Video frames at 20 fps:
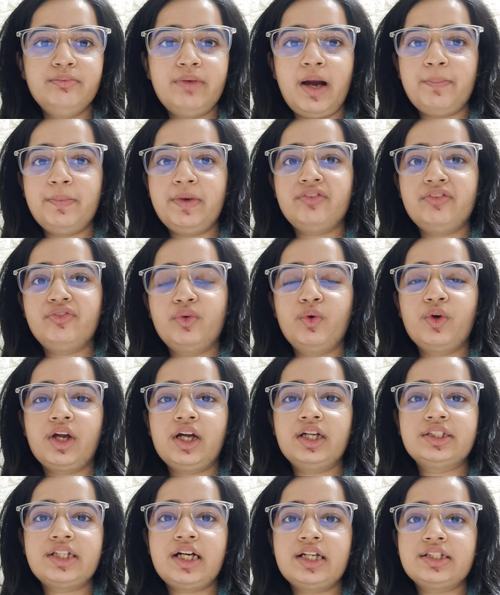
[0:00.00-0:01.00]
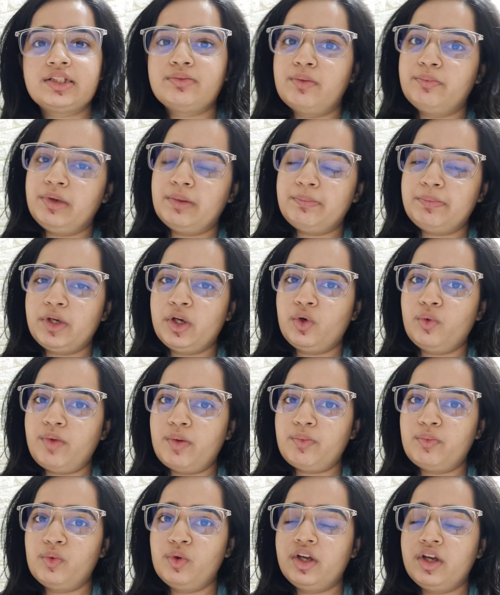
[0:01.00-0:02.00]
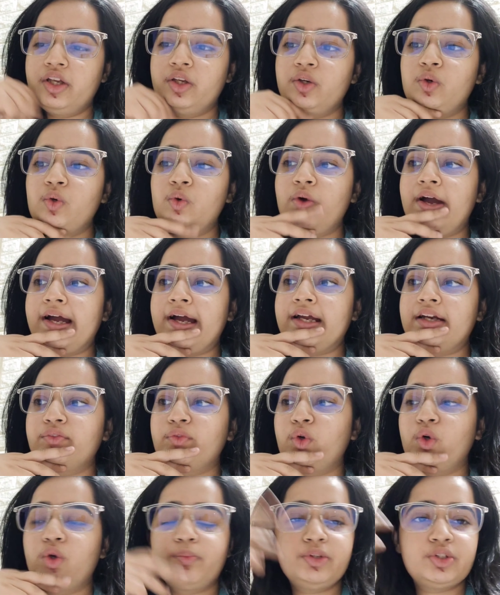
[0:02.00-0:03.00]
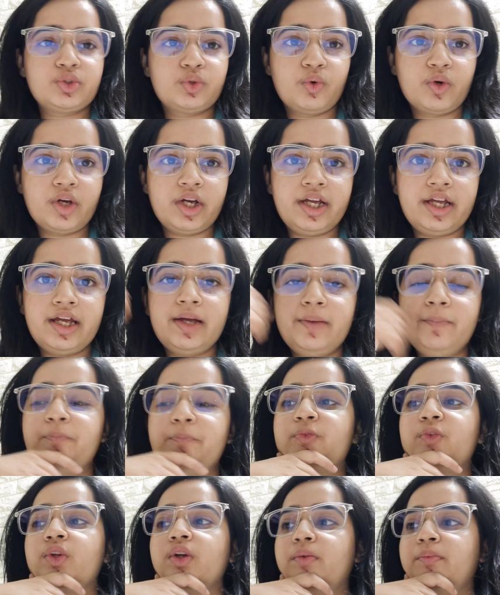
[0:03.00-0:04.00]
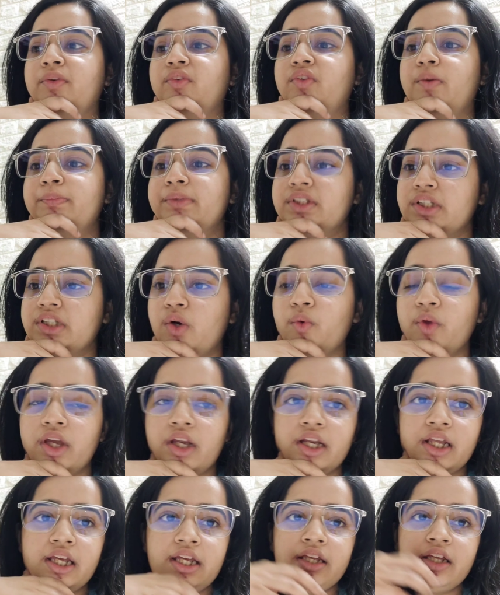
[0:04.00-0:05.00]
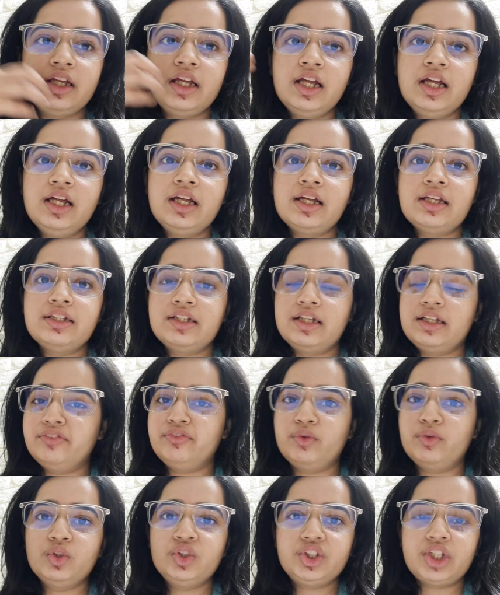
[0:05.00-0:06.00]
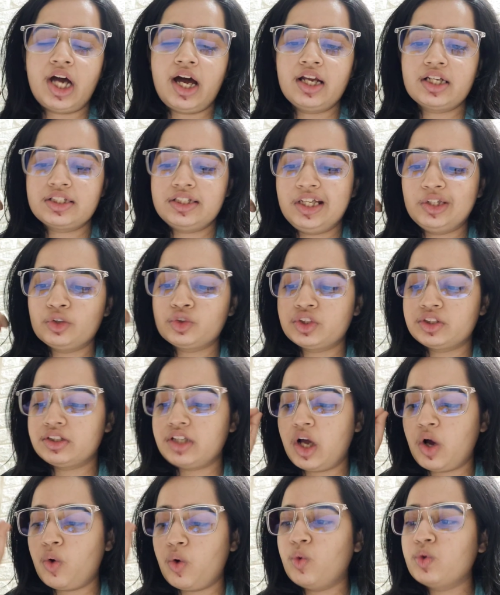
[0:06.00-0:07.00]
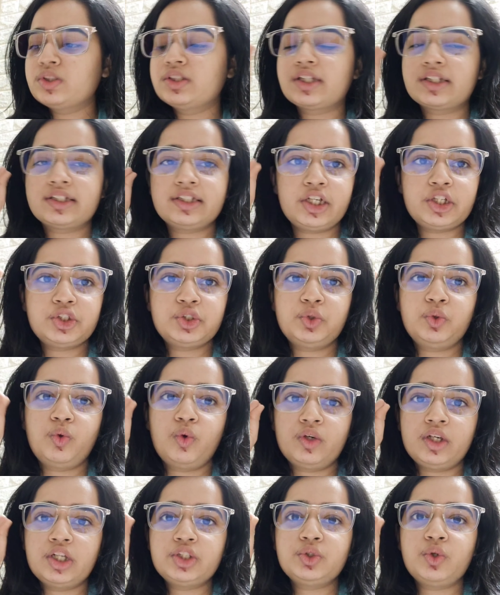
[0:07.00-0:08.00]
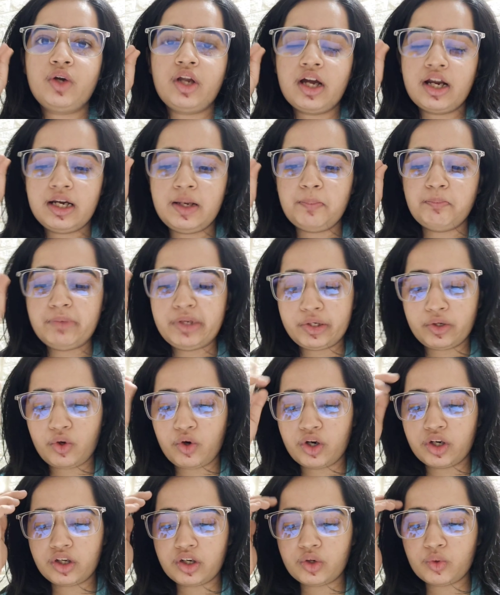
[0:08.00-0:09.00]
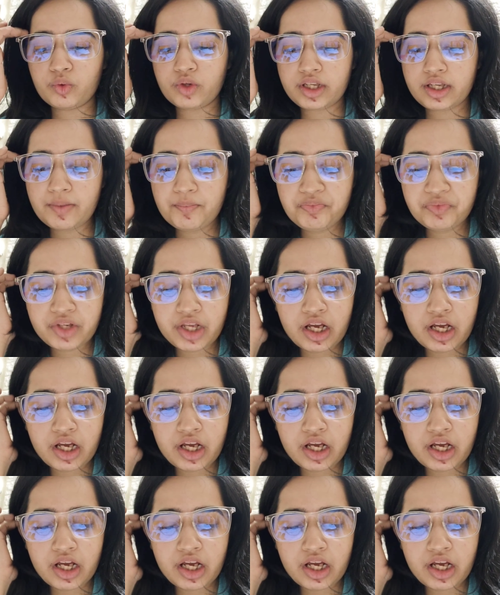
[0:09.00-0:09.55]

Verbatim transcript: मैं अपना फ़ोन का चार्जर मम्मी पापा के रूम में भूल गई हूँ एंड वो लोग भी सो गए हैं तो मैं वहाँ पे जाऊँगी नहीं ज़्यादा फ़ोन चार्ज नहीं है तो जितना हो सकता है छोटा छोटा क्लिप मैं रिकॉर्ड करूँगी